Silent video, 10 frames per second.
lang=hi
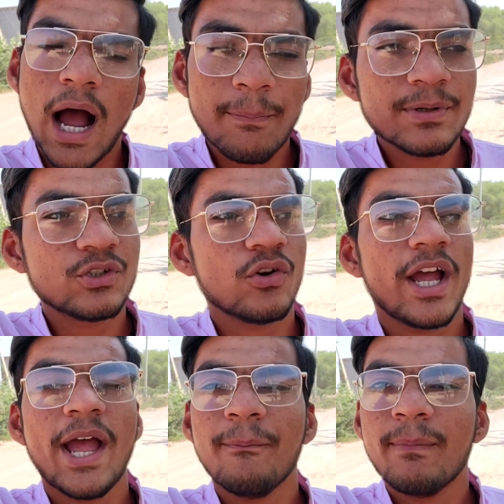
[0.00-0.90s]
अब जो
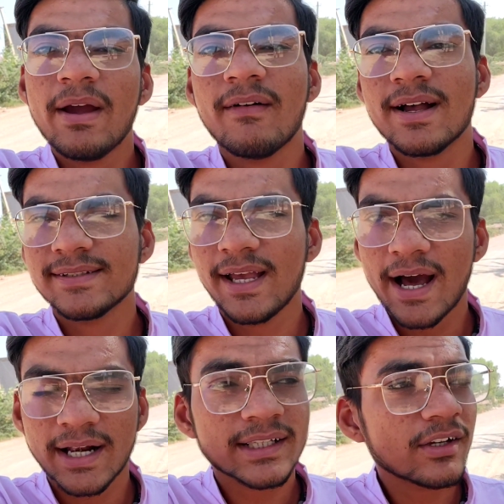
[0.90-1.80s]
है मैं वहाँ से
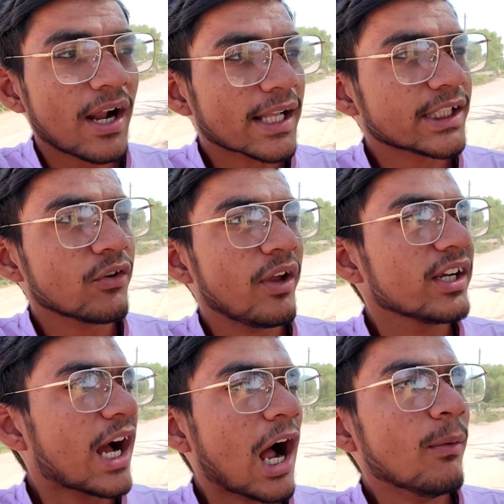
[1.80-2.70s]
आ रहा था और आते हुए
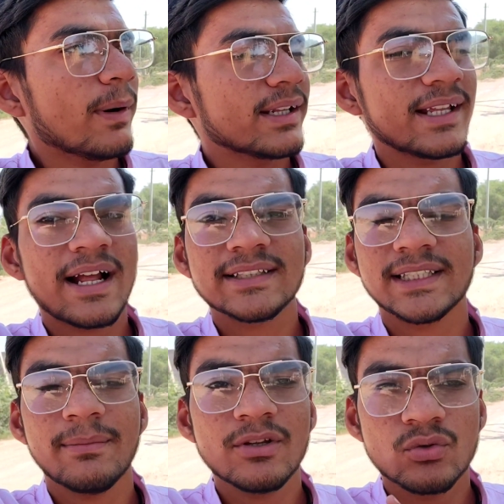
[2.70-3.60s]
गांव पड़ता
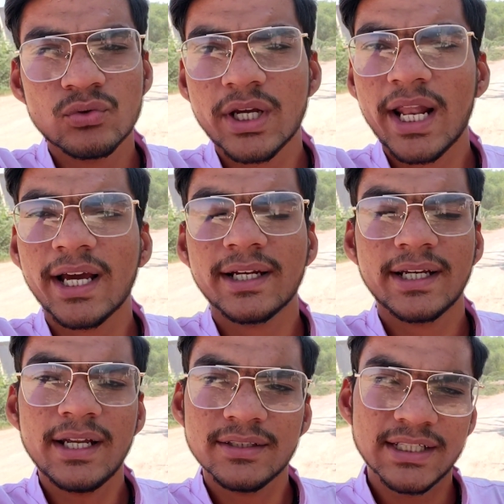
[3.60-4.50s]
रास्ते में झुंझाला करके